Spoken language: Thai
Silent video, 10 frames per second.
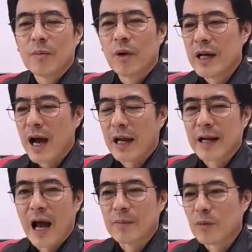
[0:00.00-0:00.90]
บริหาร
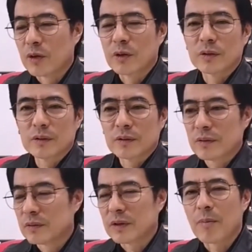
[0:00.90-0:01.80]
งานบน
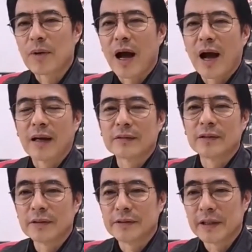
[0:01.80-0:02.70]
ท่ามกลางเสื
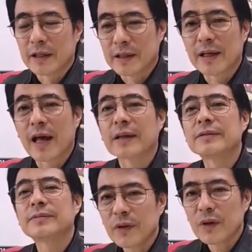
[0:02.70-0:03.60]
อสิงกระทิงแรด
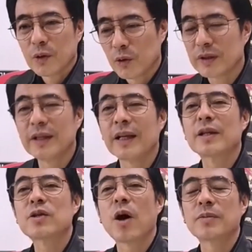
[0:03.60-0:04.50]
คุณทักษิณอาจจะ
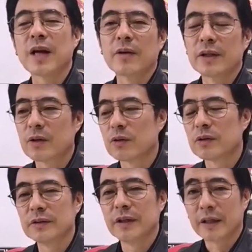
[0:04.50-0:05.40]
ชอบใจโดยที่คุณ
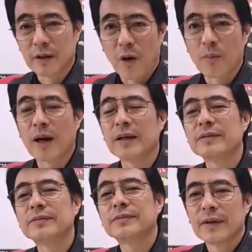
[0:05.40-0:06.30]
หญิงออกไป
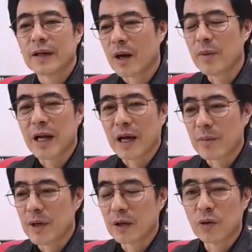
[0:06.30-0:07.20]
แล้วก็มีนักการ
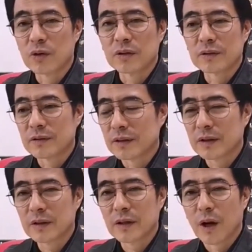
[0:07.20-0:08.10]
เมืองรุ่น
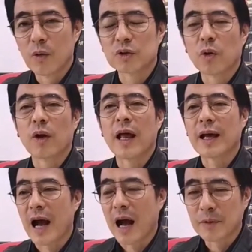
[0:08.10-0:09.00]
อาวุโสราย
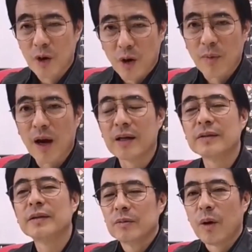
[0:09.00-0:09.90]
คามที่ออกไป
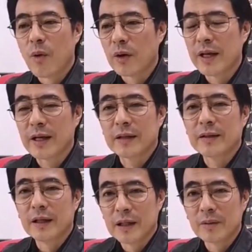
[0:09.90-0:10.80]
เพราะพวกนี้อ
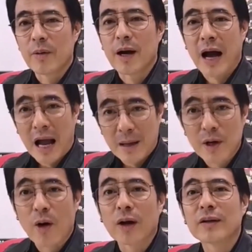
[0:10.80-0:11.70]
ย่าลืมนะว่าขายไม่
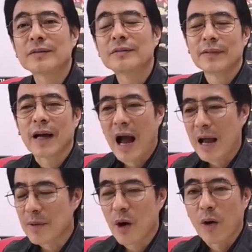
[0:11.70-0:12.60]
ออกแล้วขาย
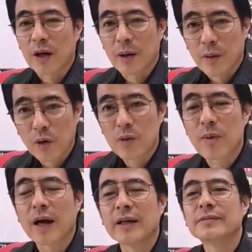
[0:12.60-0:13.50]
ไม่ออกแล้วกับคนรุ่นใหม่